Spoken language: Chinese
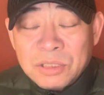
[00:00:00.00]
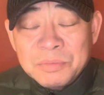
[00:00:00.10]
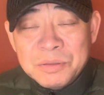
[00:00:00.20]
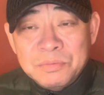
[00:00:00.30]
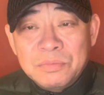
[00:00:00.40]
得
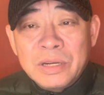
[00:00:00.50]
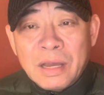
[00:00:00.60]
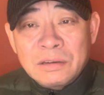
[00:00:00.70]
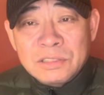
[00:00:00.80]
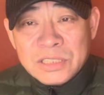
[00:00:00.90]
民不
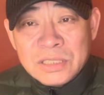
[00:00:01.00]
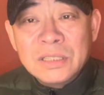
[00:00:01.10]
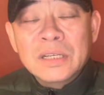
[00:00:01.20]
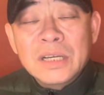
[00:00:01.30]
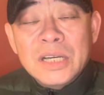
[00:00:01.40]
聊
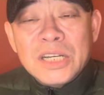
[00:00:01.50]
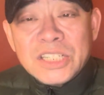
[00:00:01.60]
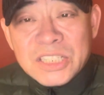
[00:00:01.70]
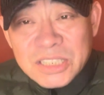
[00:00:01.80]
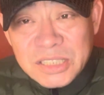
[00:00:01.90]
生，
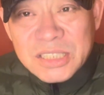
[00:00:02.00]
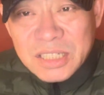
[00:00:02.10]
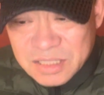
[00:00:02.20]
实际上